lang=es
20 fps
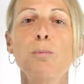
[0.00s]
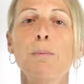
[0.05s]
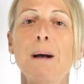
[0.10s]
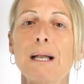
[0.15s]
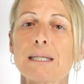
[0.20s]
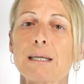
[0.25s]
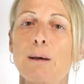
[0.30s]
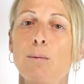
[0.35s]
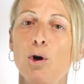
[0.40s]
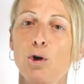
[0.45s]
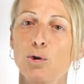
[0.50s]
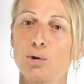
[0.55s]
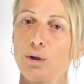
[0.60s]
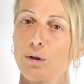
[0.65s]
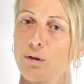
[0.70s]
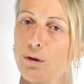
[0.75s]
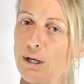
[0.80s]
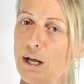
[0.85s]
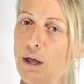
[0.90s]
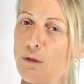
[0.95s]
un bálsamo
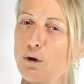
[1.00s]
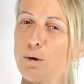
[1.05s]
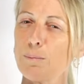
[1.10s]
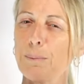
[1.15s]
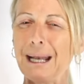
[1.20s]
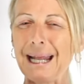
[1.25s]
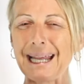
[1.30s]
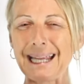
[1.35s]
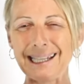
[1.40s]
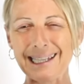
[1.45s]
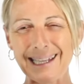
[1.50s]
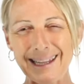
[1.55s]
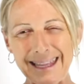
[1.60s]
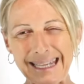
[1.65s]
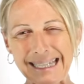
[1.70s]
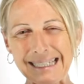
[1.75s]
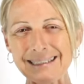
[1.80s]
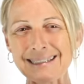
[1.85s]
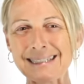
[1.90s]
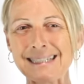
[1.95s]
acondicionador para que te
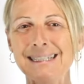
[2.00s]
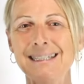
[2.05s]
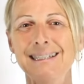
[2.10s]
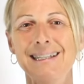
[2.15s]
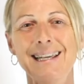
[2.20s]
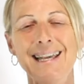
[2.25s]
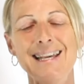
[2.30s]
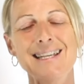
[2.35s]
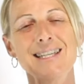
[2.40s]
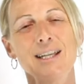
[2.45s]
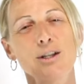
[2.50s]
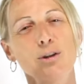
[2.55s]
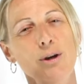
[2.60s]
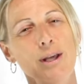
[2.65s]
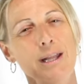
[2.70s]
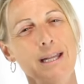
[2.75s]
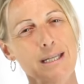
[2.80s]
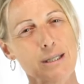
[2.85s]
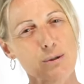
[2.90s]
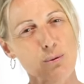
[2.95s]
dé ese
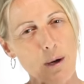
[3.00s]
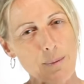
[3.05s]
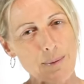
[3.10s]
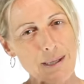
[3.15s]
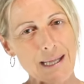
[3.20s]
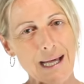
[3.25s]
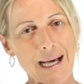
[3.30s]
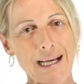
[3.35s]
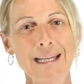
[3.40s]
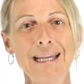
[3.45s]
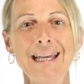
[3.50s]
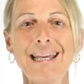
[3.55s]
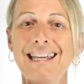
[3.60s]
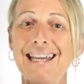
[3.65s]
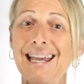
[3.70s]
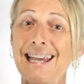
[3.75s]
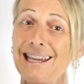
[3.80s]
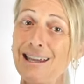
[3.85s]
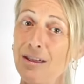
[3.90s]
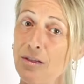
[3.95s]
toque de suavidad
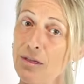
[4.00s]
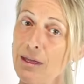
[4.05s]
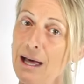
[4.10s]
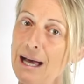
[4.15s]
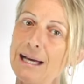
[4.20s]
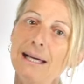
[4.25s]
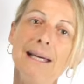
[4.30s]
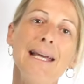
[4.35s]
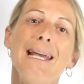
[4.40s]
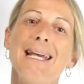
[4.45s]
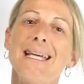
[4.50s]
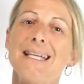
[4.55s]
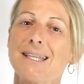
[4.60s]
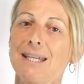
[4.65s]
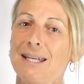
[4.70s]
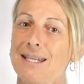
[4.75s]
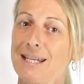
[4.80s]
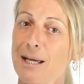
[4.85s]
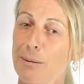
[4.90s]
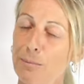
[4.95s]
que quizá
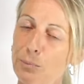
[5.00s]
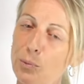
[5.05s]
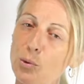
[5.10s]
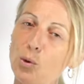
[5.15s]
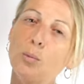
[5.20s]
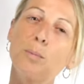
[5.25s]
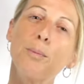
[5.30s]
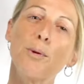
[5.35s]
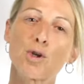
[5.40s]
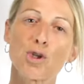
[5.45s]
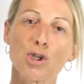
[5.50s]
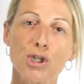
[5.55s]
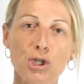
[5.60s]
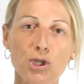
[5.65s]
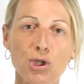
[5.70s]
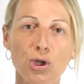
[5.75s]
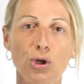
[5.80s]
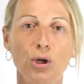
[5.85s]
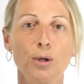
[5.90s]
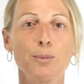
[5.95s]
este champú por sí
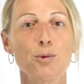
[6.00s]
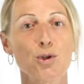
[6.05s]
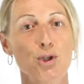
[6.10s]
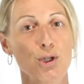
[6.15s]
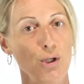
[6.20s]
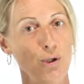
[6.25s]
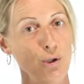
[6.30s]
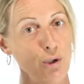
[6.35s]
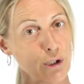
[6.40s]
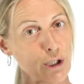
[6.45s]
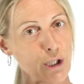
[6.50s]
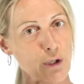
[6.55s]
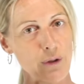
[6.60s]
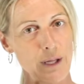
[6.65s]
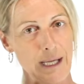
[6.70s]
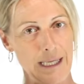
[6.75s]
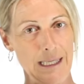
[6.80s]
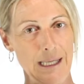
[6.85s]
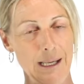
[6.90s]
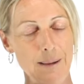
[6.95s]
solo pues no te lo
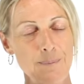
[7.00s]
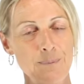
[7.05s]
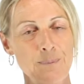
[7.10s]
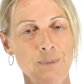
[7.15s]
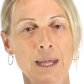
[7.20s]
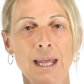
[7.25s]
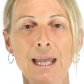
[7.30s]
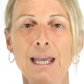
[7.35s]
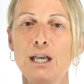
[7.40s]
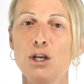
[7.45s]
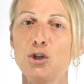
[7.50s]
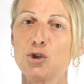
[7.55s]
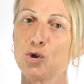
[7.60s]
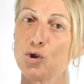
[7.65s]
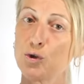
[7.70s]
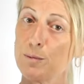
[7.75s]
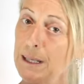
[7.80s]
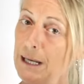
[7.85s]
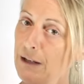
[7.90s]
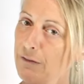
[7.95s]
daría.
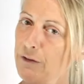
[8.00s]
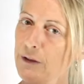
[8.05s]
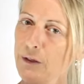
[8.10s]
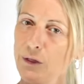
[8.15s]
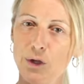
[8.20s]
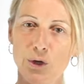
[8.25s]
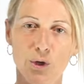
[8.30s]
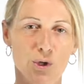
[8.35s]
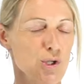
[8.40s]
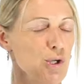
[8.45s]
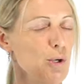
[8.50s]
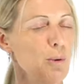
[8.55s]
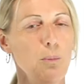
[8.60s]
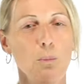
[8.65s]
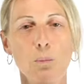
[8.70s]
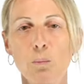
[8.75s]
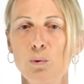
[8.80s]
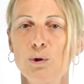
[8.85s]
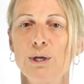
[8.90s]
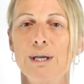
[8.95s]
Sus beneficios
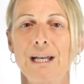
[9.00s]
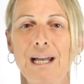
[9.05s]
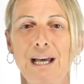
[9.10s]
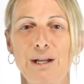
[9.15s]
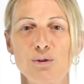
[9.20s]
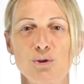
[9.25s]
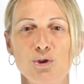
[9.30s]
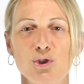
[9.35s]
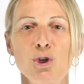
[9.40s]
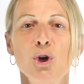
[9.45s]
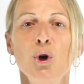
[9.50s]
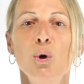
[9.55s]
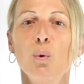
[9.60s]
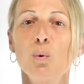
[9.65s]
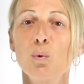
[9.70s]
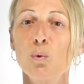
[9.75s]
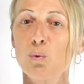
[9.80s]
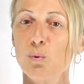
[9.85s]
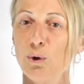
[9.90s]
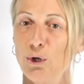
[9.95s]
muy claros.
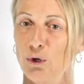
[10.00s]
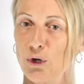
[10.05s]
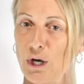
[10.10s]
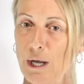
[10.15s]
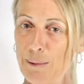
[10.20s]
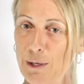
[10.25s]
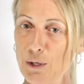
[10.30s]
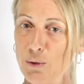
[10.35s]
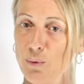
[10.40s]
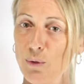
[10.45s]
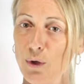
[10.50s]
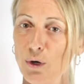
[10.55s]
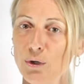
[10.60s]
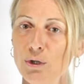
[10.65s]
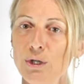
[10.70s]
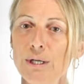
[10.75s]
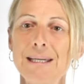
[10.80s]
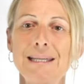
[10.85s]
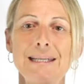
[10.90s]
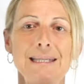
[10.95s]
Un cuero
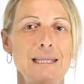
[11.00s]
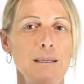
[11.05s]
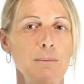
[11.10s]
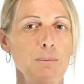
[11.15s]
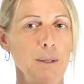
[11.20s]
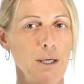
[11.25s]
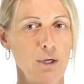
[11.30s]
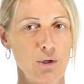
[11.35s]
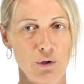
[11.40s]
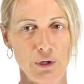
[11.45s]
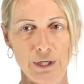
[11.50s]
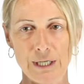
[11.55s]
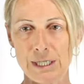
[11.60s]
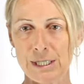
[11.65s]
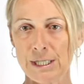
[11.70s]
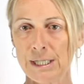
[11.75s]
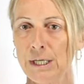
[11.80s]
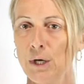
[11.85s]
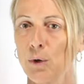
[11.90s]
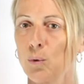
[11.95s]
cabelludo sin
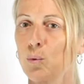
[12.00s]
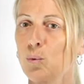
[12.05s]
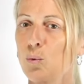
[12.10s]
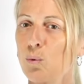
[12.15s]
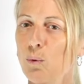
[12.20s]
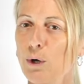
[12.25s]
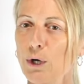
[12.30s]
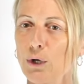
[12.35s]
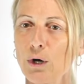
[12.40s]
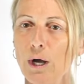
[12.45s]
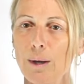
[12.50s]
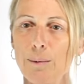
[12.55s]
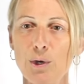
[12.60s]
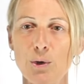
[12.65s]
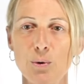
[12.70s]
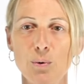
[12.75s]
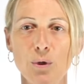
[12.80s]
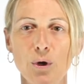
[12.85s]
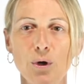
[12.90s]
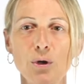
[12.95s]
picores, un cuero
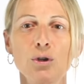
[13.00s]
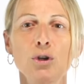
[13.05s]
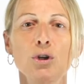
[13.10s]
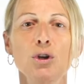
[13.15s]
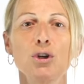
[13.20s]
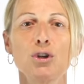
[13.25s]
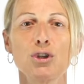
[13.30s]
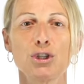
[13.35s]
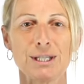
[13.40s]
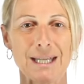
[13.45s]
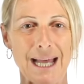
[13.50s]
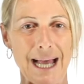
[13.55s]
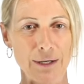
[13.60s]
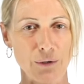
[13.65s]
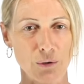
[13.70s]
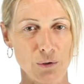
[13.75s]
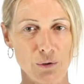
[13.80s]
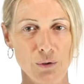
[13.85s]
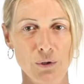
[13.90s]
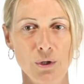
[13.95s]
cabelludo
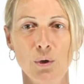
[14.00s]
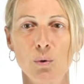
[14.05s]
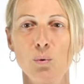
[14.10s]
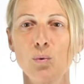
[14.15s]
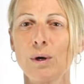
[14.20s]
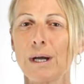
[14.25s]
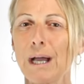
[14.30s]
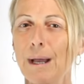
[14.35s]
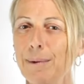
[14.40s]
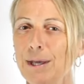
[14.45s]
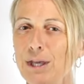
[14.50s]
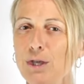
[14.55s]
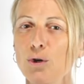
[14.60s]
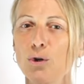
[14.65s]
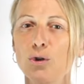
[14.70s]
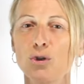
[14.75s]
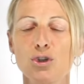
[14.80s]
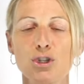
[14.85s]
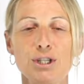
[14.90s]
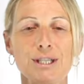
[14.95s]
sano, un
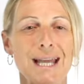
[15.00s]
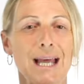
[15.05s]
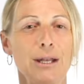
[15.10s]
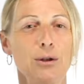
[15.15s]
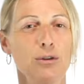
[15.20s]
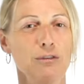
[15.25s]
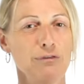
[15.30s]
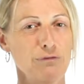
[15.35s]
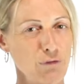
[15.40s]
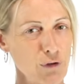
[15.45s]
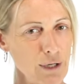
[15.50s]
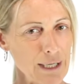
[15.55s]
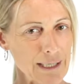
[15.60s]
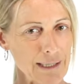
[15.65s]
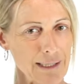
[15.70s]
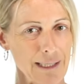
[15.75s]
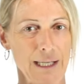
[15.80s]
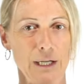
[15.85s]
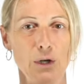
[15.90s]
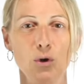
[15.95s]
cabello sano y
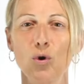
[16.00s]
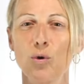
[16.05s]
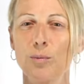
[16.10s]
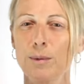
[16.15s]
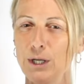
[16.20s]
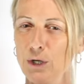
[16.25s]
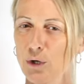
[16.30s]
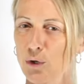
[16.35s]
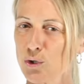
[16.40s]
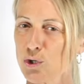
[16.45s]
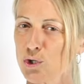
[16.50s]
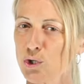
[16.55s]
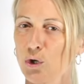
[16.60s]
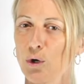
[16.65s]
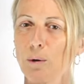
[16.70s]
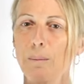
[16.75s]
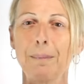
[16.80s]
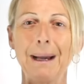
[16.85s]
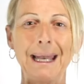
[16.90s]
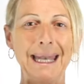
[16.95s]
fuerte,
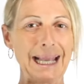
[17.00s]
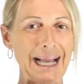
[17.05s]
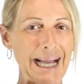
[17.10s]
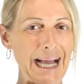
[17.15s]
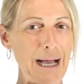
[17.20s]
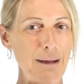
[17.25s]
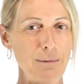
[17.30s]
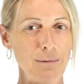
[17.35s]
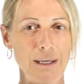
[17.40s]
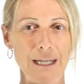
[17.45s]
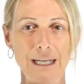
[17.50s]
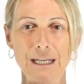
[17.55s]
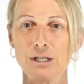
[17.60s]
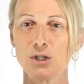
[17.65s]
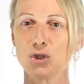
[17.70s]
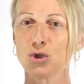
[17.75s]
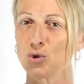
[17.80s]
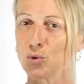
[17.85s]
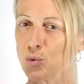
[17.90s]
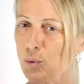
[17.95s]
luminoso, manejable,
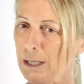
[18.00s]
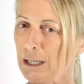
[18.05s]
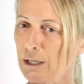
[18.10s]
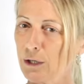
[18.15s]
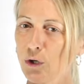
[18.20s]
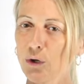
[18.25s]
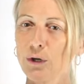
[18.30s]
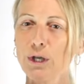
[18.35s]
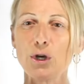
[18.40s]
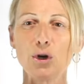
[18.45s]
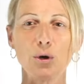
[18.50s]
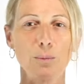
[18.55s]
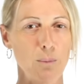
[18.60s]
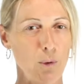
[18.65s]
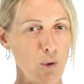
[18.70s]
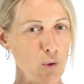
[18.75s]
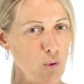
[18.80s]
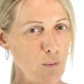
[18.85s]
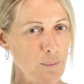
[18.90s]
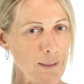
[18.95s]
suelto y con
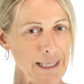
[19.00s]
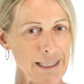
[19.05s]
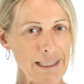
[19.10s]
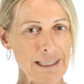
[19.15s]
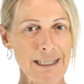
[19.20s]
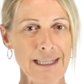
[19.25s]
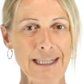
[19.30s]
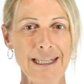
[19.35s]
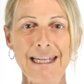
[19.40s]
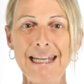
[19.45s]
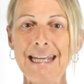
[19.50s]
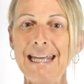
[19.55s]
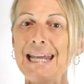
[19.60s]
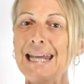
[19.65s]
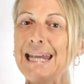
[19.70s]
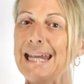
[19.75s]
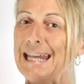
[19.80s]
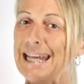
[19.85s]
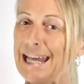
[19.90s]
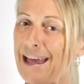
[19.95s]
volumen.
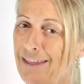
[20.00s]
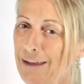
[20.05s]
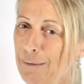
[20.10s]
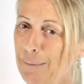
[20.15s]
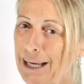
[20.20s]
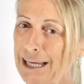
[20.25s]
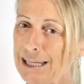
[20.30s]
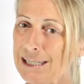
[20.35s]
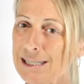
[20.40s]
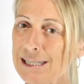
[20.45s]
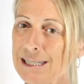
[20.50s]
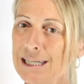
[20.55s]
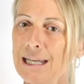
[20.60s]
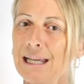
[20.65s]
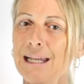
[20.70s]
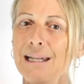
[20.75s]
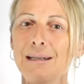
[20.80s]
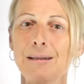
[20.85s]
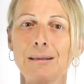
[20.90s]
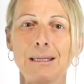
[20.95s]
Y además
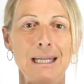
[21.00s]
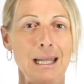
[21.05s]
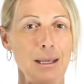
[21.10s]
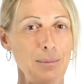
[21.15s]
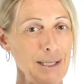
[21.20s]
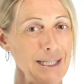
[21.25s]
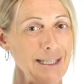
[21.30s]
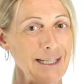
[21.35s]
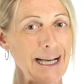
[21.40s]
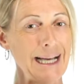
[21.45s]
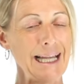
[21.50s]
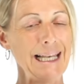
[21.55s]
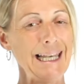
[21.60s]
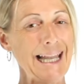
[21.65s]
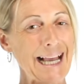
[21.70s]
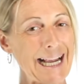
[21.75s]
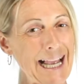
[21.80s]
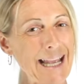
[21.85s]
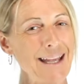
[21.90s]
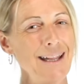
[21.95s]
te evita
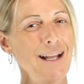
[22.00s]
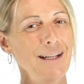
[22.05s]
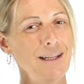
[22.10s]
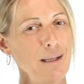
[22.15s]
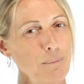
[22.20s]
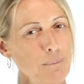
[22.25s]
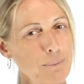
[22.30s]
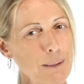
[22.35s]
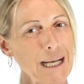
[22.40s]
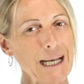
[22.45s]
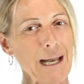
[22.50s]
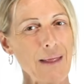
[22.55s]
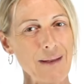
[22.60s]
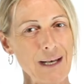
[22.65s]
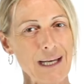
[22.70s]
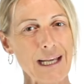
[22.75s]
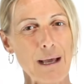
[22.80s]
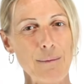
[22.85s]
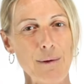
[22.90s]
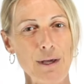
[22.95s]
la caída temprana
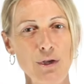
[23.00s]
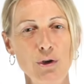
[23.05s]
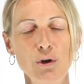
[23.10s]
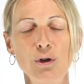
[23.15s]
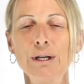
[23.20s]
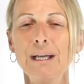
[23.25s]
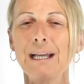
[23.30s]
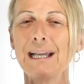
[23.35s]
del cabello